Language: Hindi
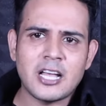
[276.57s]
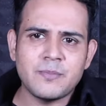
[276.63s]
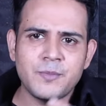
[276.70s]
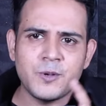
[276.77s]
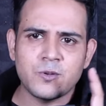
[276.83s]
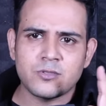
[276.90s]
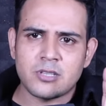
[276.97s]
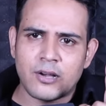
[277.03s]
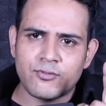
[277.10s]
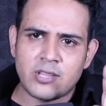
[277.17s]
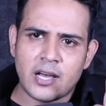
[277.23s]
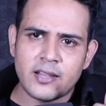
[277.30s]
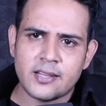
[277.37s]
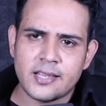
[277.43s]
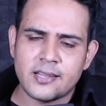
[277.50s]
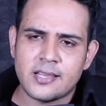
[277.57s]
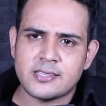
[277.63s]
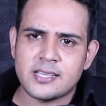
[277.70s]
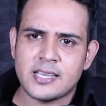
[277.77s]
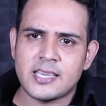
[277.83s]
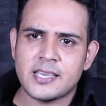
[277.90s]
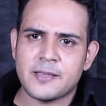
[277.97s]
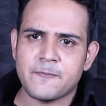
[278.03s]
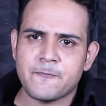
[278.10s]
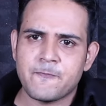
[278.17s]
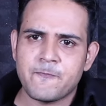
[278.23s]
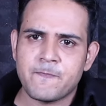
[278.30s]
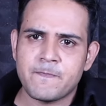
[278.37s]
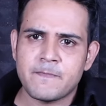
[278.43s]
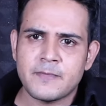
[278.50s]
आदमी को सावधान रहना चाहिए
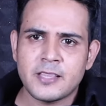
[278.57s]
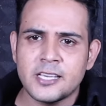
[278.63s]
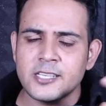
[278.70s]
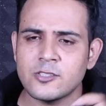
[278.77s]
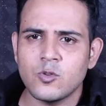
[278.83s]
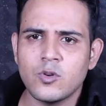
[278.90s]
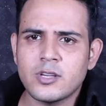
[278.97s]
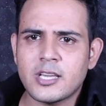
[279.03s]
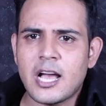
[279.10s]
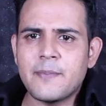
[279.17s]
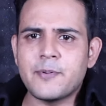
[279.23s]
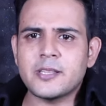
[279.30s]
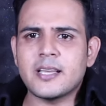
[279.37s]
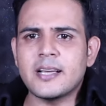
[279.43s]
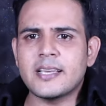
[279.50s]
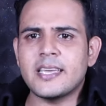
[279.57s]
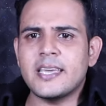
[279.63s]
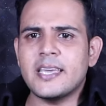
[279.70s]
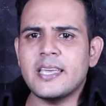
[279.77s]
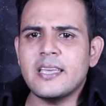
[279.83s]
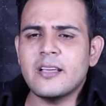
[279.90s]
किसको क्या पता कि